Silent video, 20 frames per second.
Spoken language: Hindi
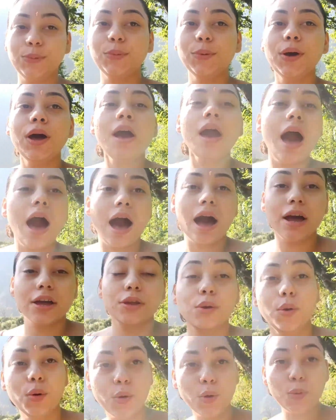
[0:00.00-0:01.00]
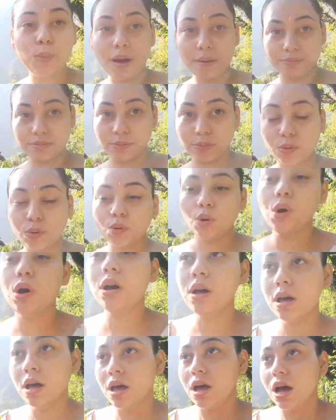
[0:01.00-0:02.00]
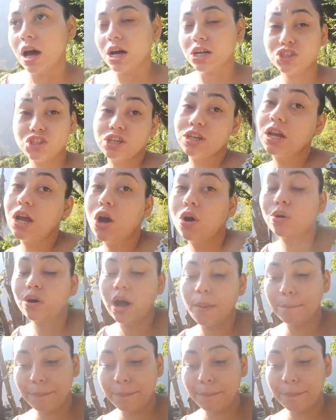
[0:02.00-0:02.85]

हूँ आई होप आप सबको अच्छा लगा होगा